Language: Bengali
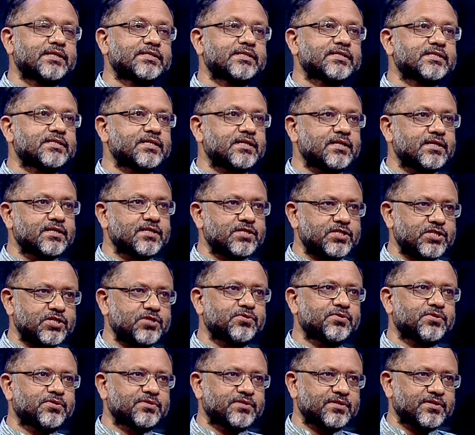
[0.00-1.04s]
আছে সেখানে
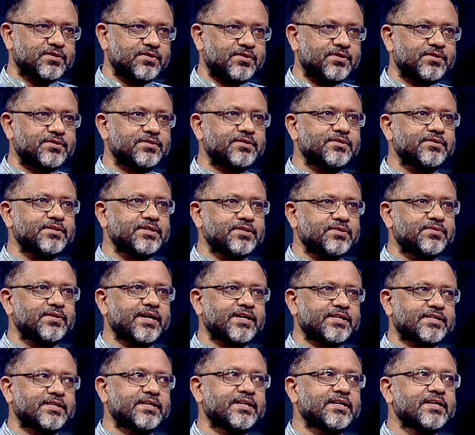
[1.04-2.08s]
শিক্ষকতা করাটাও কিন্তু
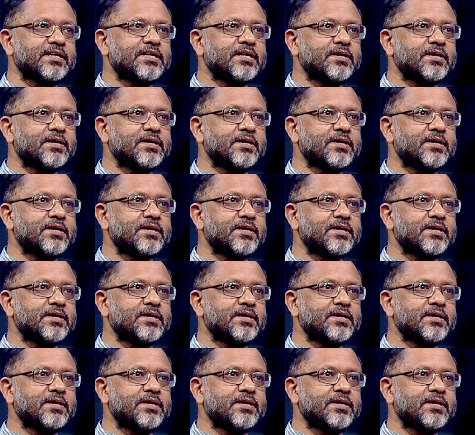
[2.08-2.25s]
একটা